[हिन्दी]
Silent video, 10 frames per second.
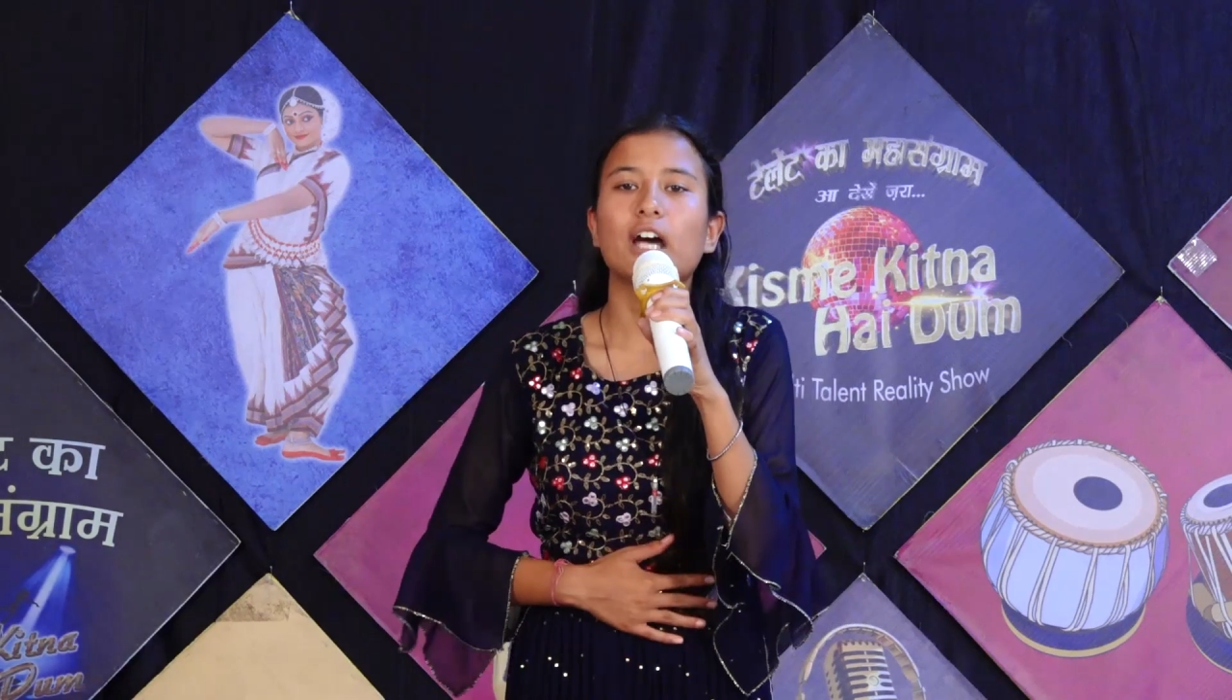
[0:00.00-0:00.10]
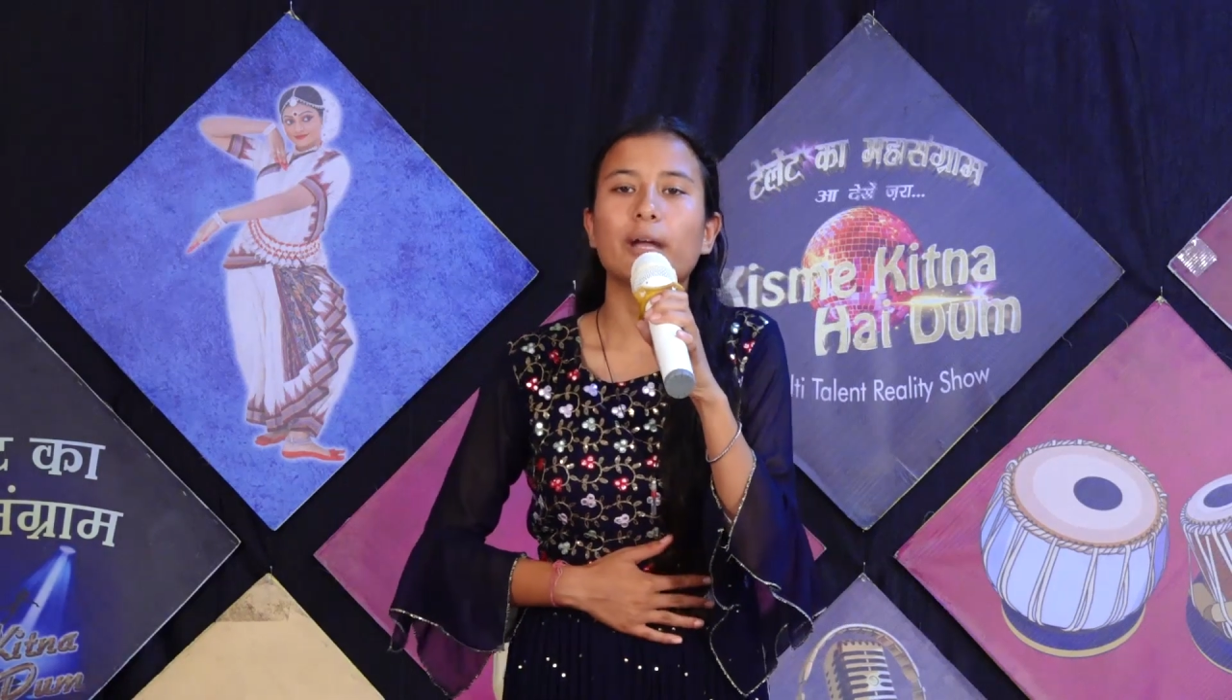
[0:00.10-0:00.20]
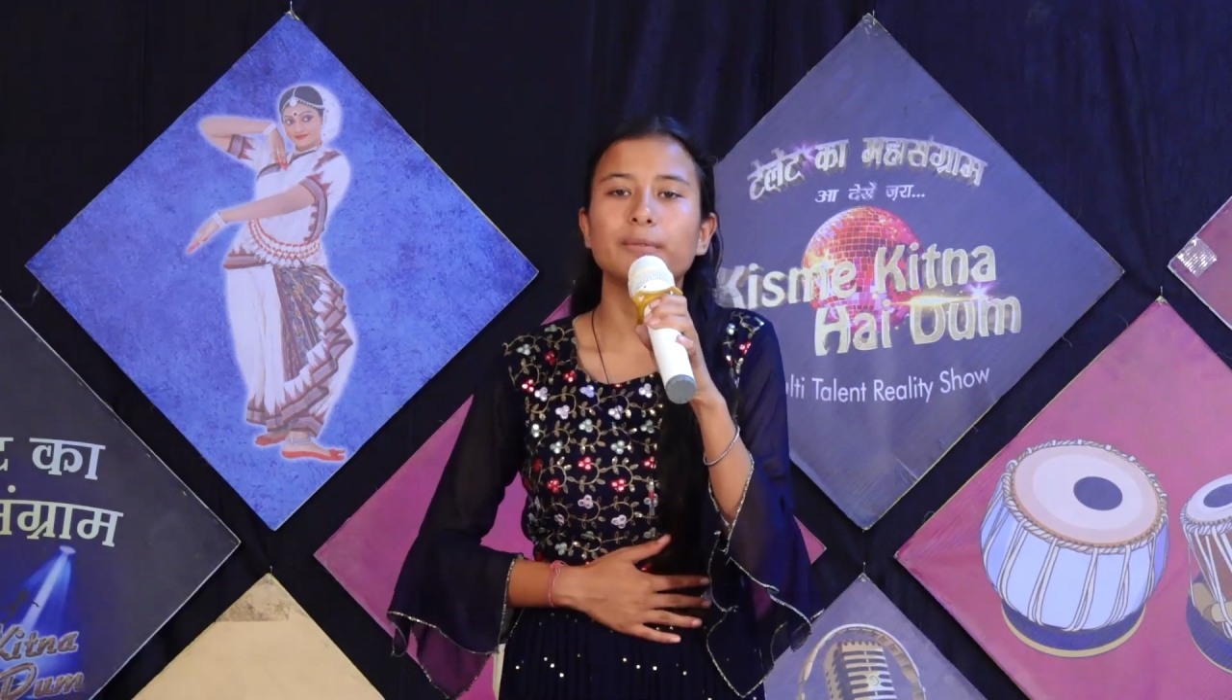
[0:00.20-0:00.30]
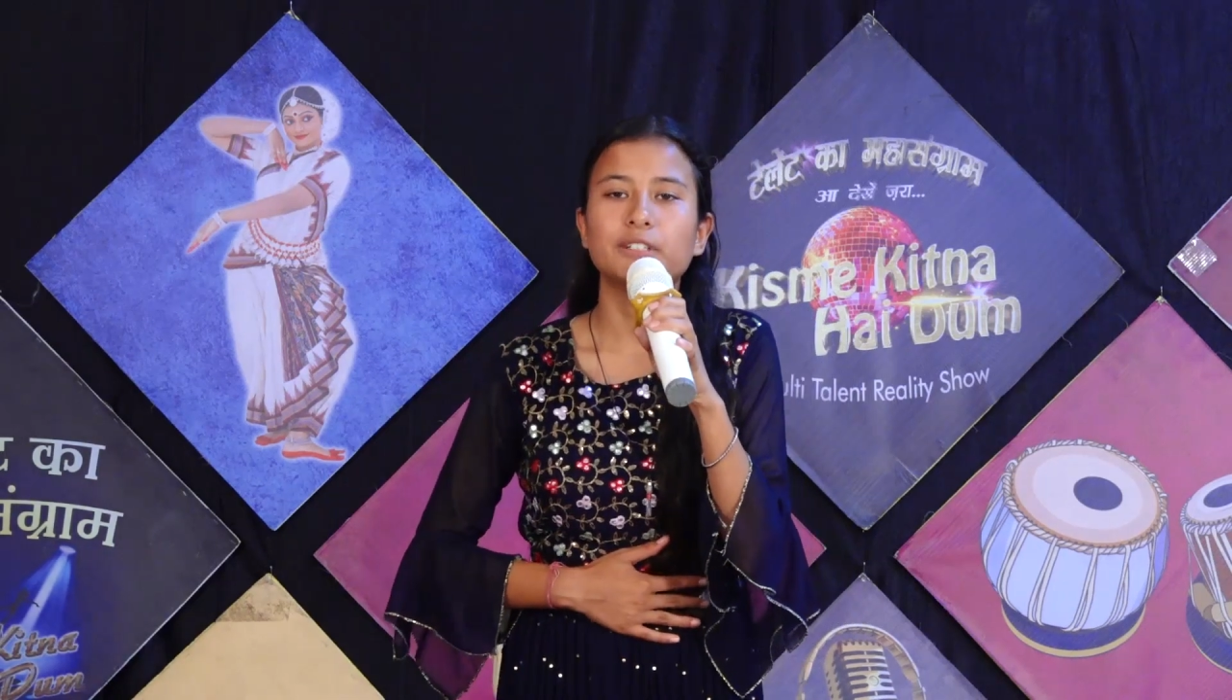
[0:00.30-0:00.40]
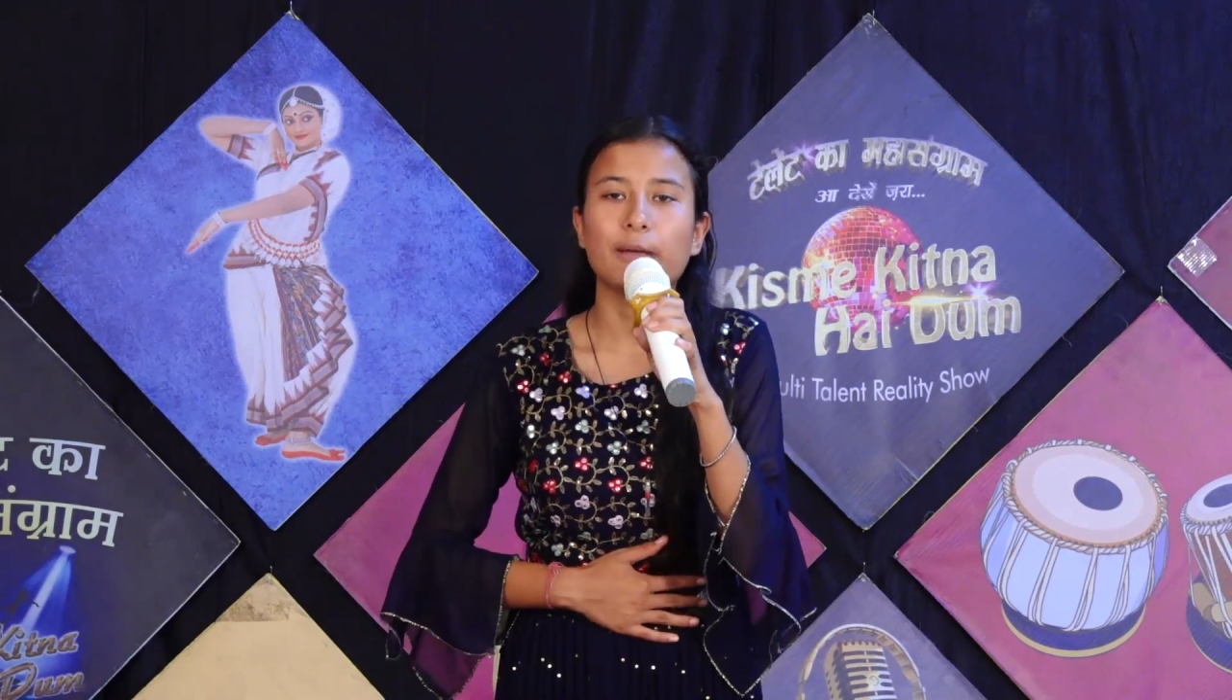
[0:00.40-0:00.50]

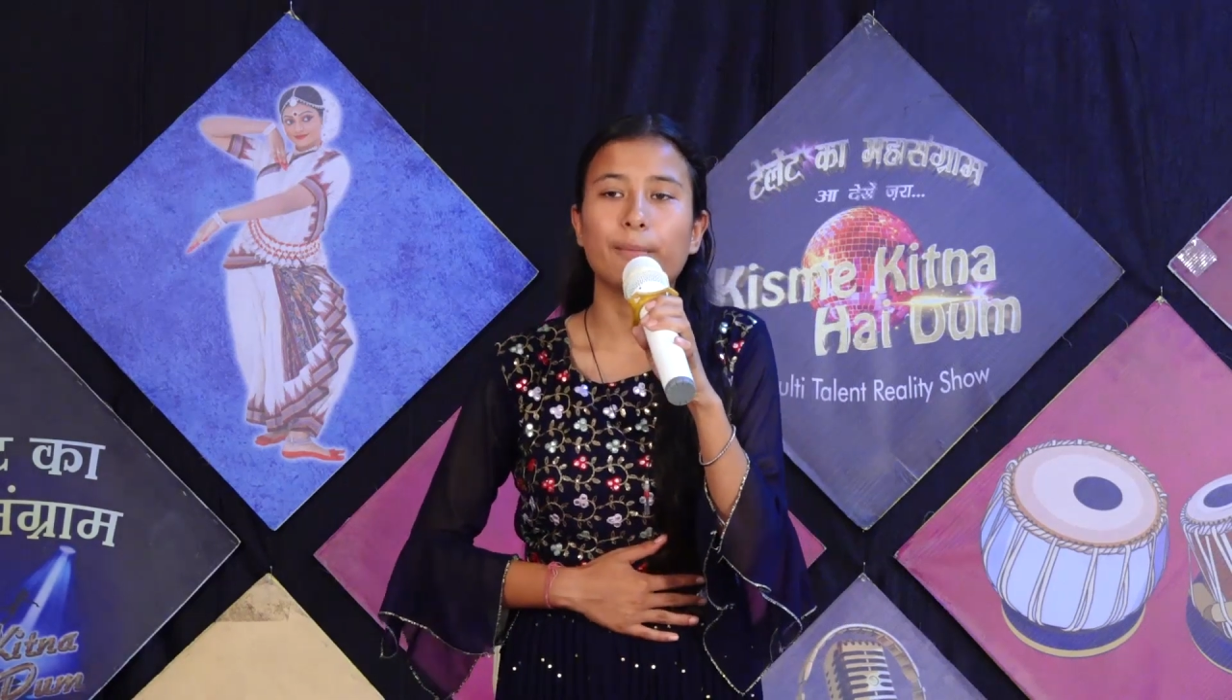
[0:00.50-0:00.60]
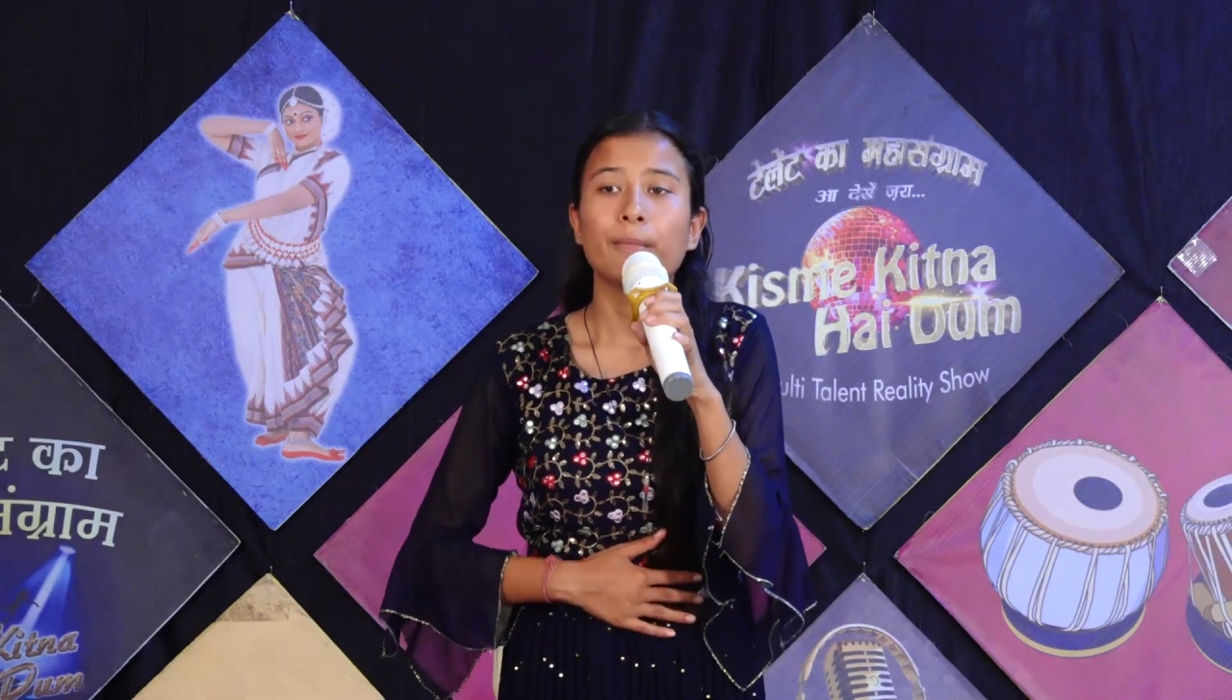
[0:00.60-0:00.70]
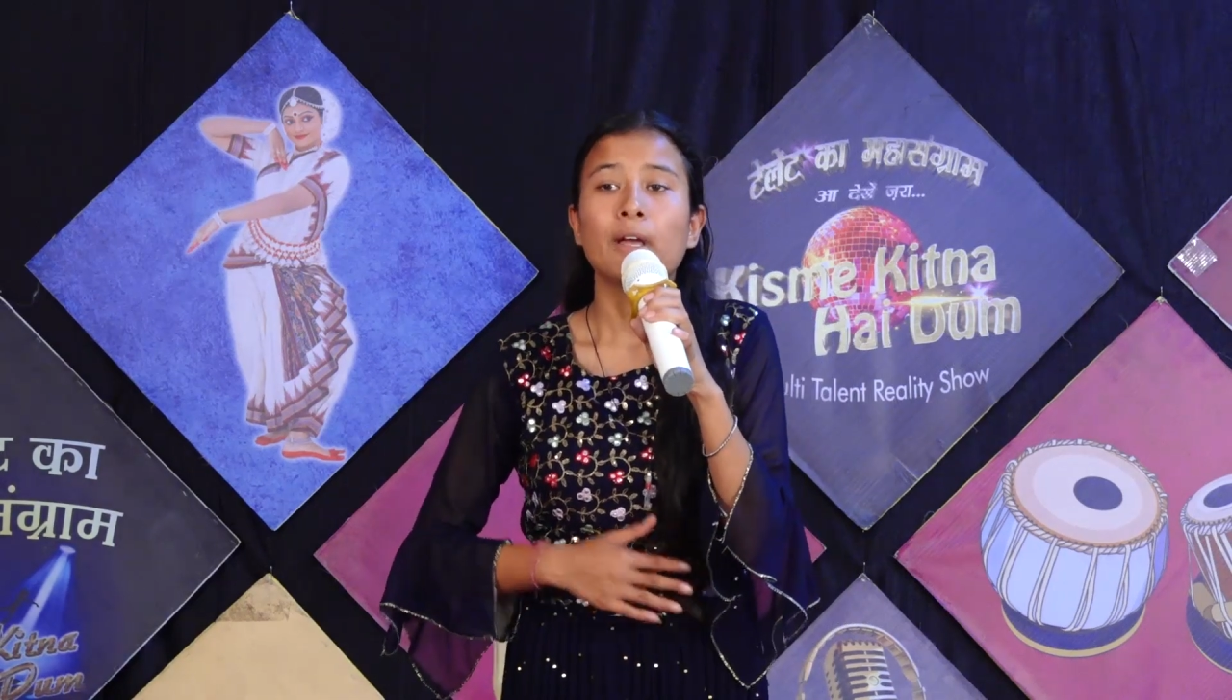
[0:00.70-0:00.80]
गर्भ से